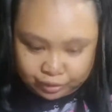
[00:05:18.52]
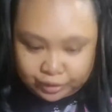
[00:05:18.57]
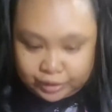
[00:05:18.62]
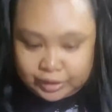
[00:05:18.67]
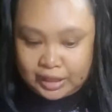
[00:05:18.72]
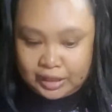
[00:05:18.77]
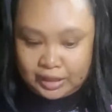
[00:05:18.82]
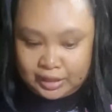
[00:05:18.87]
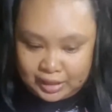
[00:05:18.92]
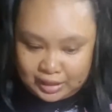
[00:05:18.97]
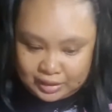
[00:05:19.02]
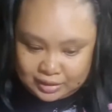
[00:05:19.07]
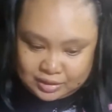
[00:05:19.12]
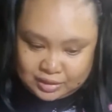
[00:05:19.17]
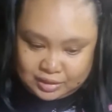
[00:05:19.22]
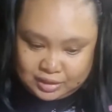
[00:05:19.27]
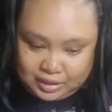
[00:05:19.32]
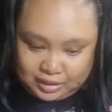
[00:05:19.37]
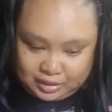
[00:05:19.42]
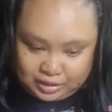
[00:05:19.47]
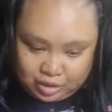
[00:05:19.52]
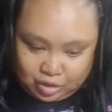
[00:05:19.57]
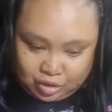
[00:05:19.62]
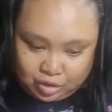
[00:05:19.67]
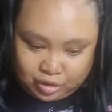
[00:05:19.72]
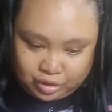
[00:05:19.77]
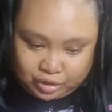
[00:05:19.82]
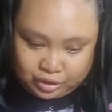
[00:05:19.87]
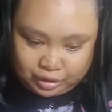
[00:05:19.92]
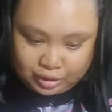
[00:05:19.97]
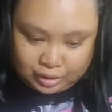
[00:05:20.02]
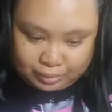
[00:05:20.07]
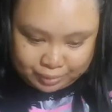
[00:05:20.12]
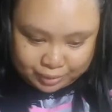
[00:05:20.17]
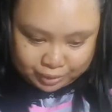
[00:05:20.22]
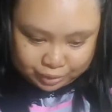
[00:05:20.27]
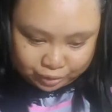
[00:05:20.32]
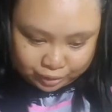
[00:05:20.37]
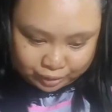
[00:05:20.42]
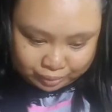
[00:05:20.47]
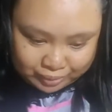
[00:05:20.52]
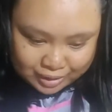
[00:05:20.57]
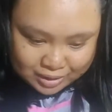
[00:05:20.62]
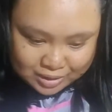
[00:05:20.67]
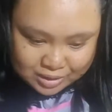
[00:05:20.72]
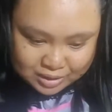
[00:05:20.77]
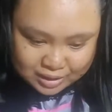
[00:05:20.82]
for delicate skin yon Kapag normal